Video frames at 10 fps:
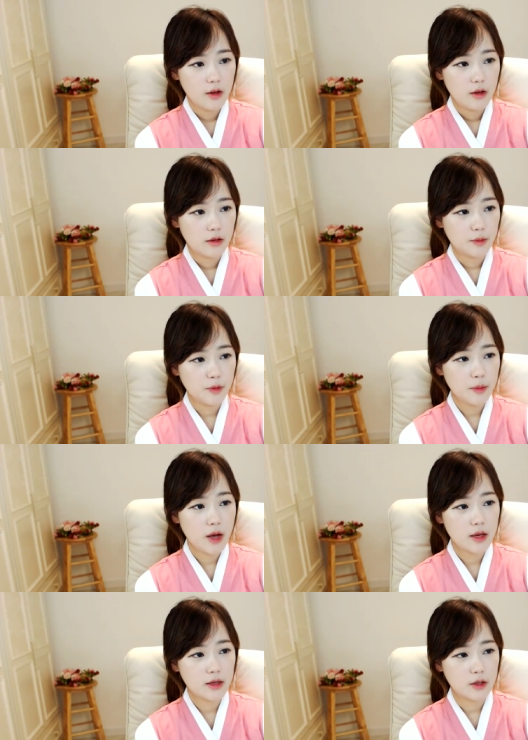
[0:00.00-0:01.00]
그뿐만
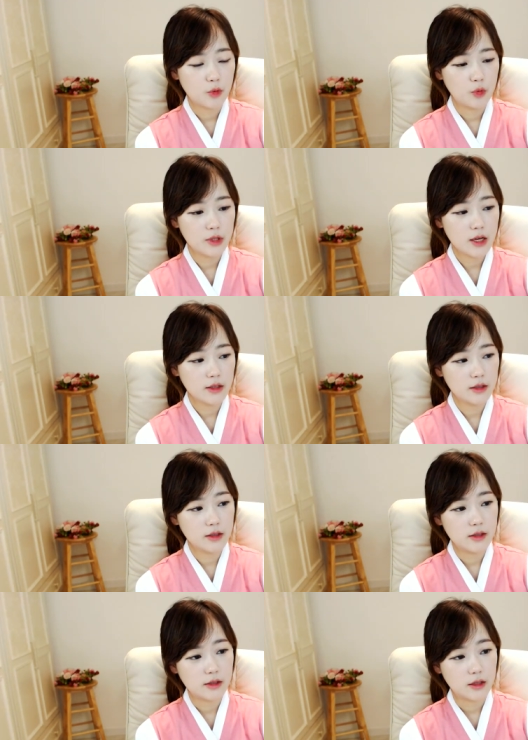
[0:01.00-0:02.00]
아니라 이제
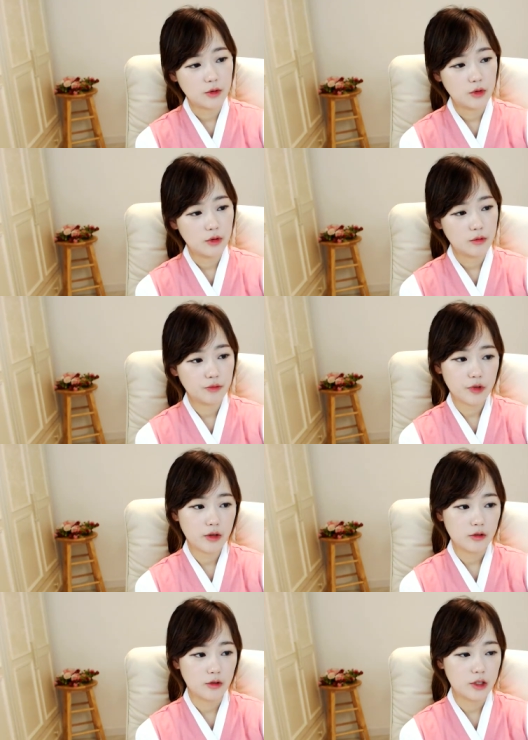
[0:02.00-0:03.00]
농사는 이제
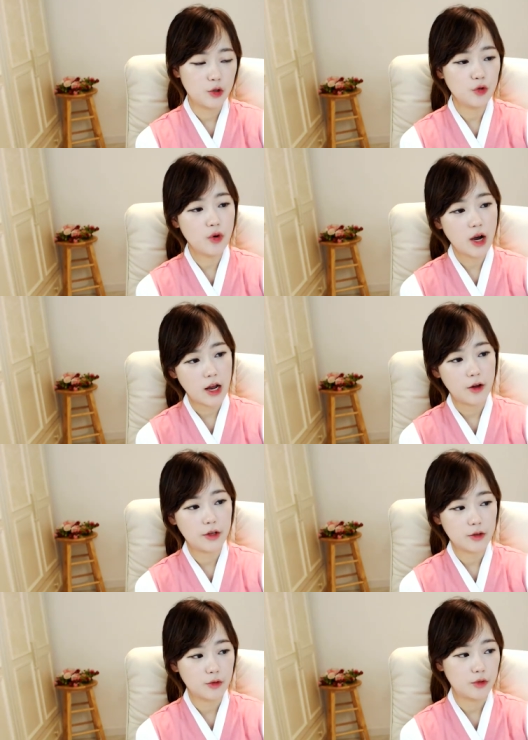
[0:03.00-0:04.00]
그런 기후와
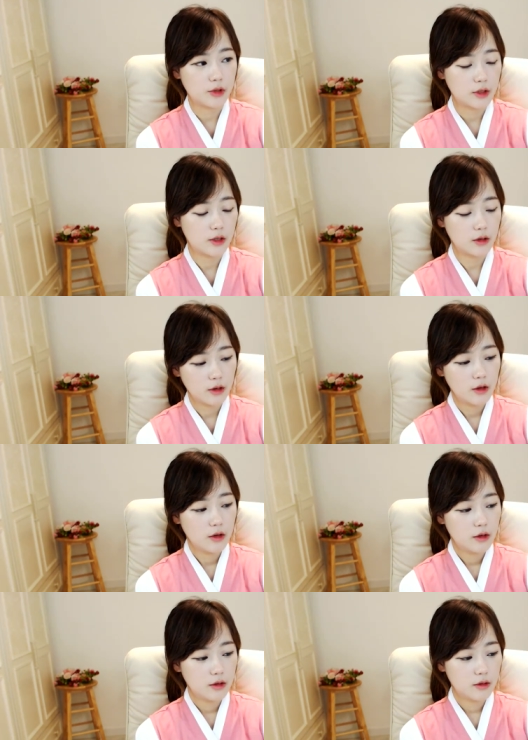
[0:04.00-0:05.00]
관련해서도 이제
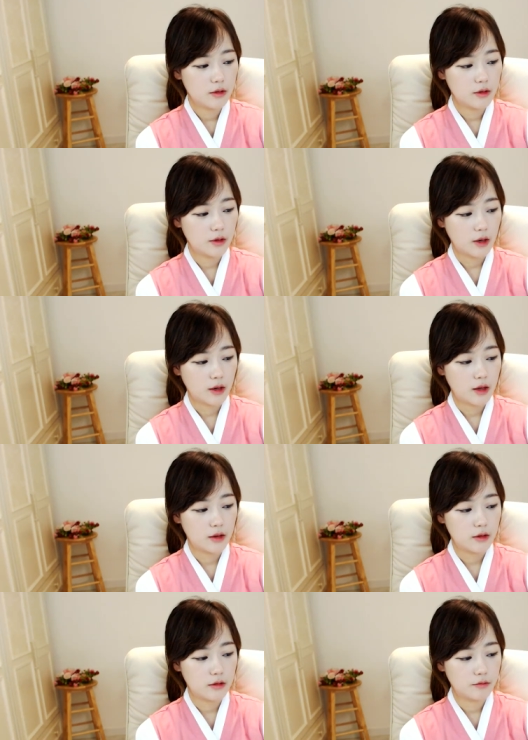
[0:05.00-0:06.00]

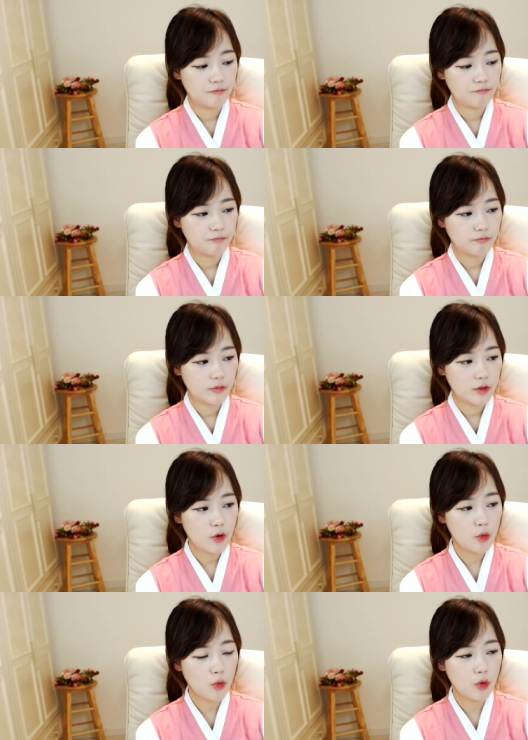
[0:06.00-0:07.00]
약간
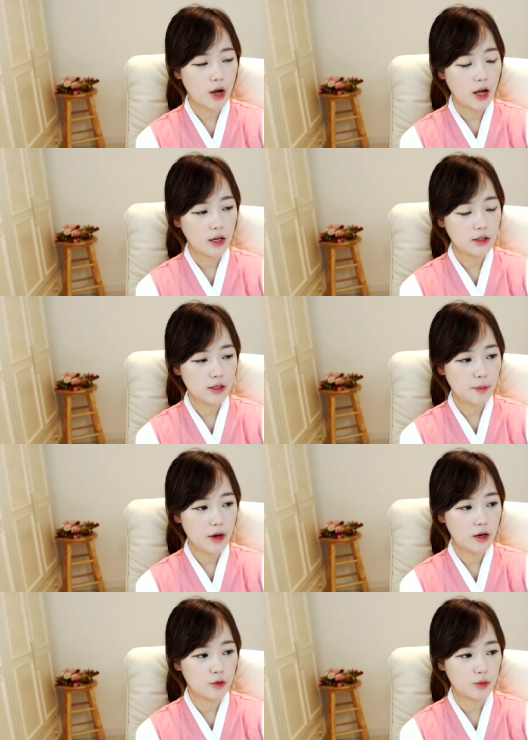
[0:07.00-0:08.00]
성공과
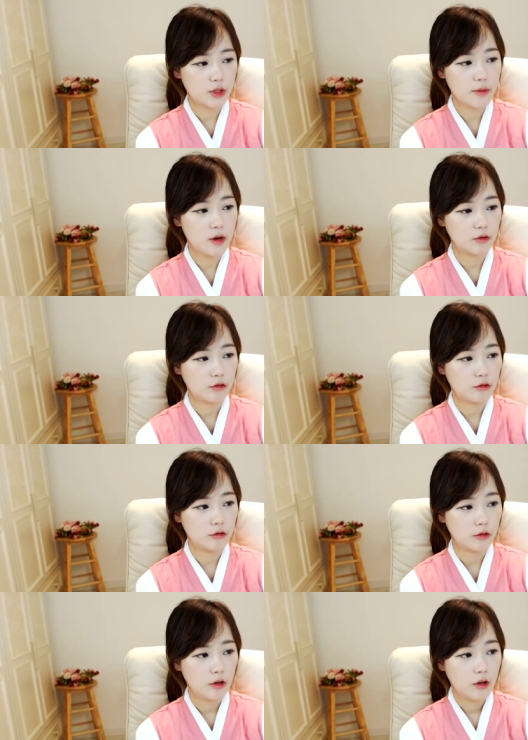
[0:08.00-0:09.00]
실패가 좀
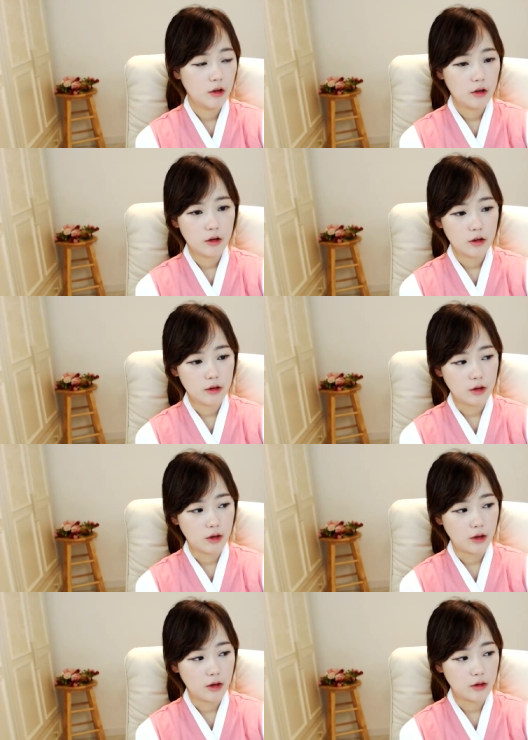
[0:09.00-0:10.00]
심하고
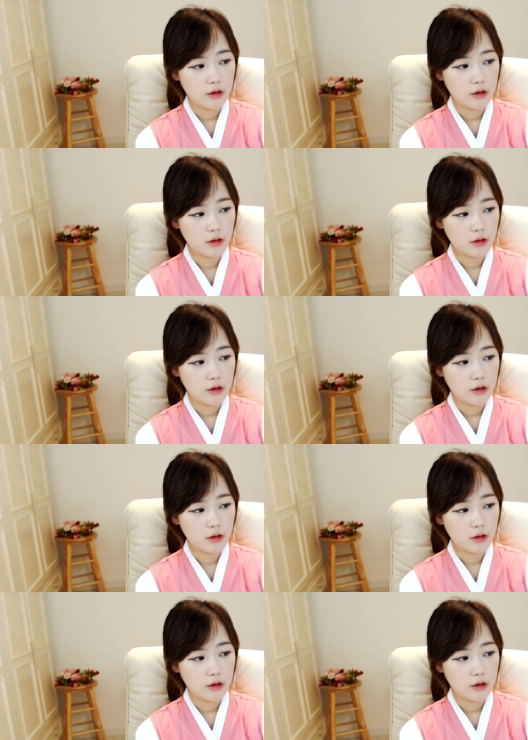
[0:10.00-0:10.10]
예.